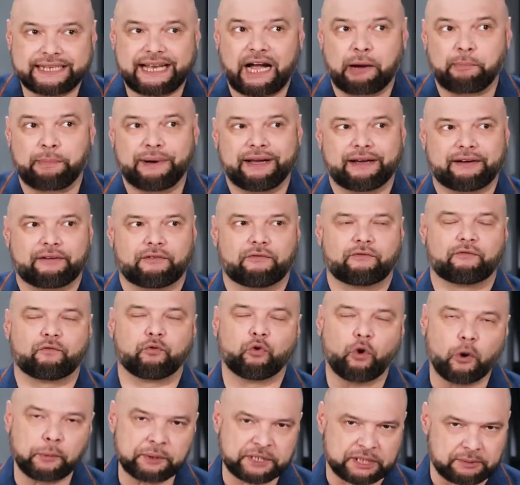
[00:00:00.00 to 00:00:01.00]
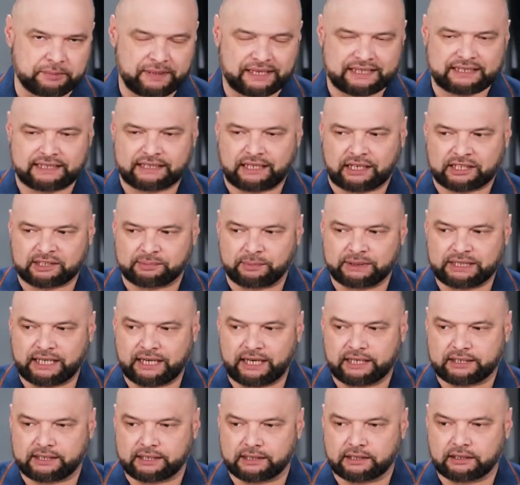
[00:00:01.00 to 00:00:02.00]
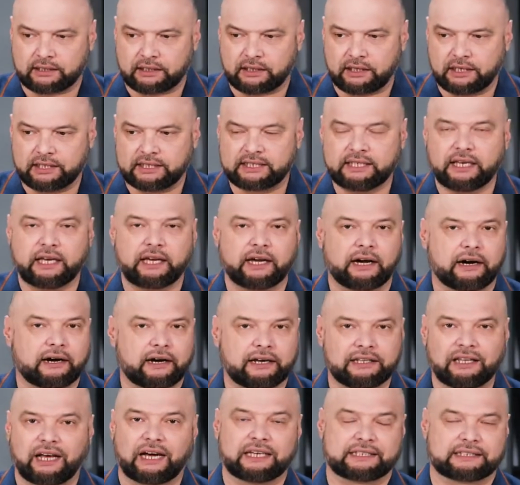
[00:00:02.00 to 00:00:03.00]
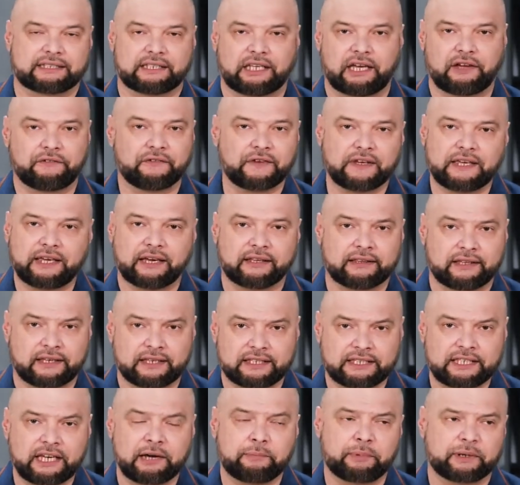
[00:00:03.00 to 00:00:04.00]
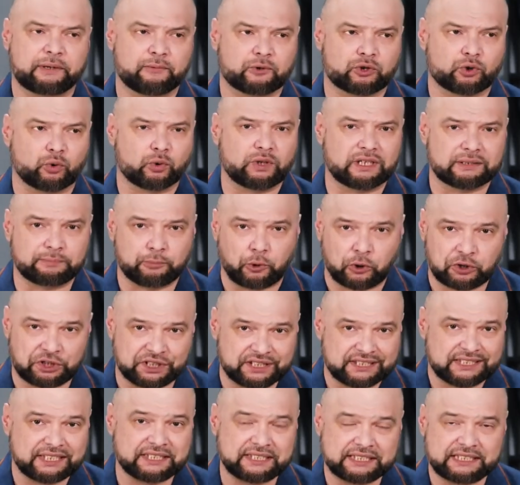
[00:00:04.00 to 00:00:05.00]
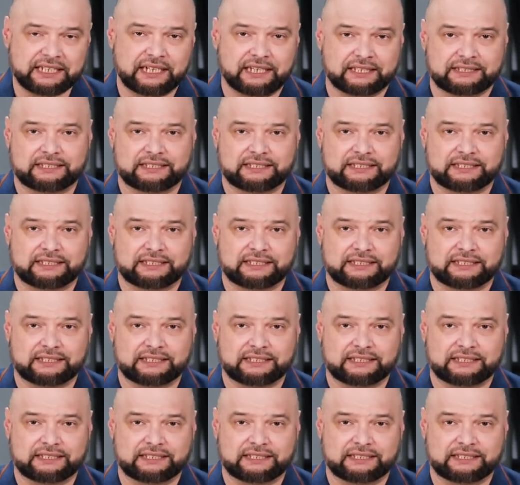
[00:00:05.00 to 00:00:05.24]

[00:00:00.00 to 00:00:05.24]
как бы в общем, если так смотреть, э, идея классная, офигенная идея, потому что у нас просто засилие